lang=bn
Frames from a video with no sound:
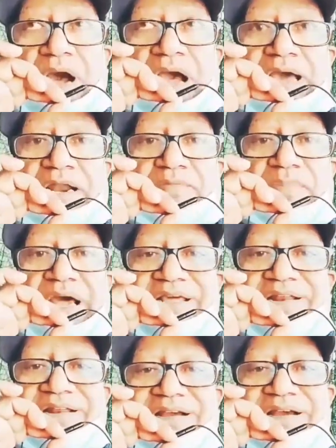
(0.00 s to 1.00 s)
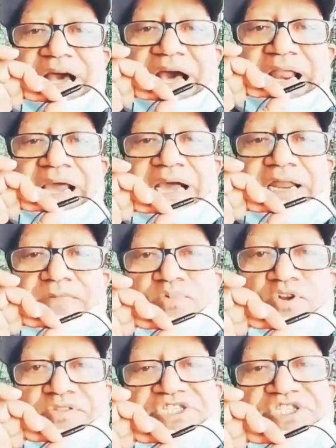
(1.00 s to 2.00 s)
মায়ানমারের আরাকান
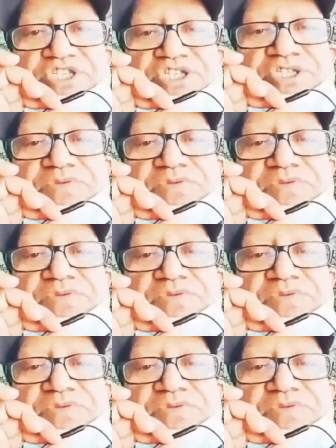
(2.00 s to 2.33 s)
প্রদেশ